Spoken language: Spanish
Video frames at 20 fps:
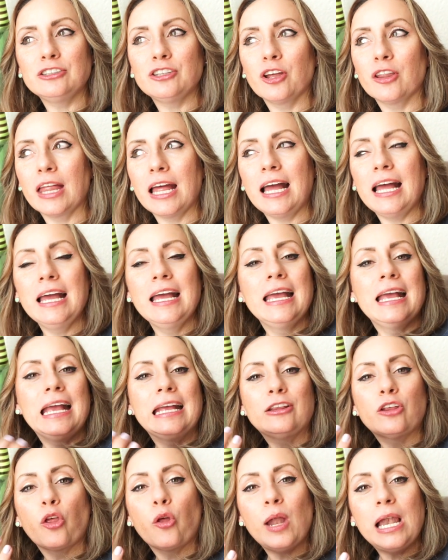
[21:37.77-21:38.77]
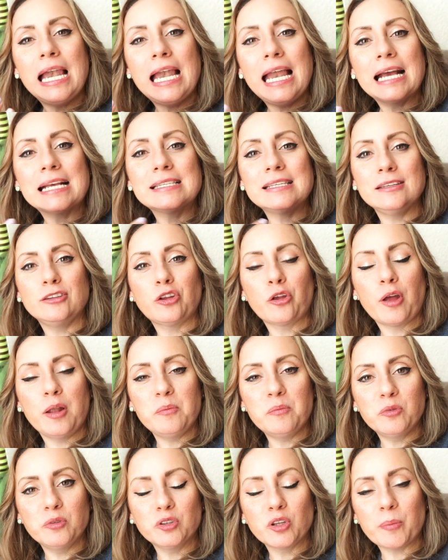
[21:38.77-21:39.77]
toda todo el éxito
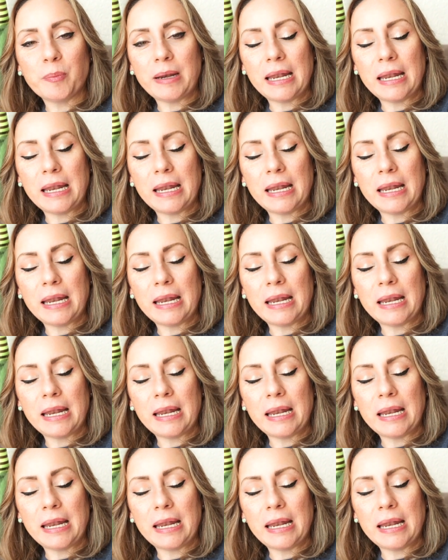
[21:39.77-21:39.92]
del mundo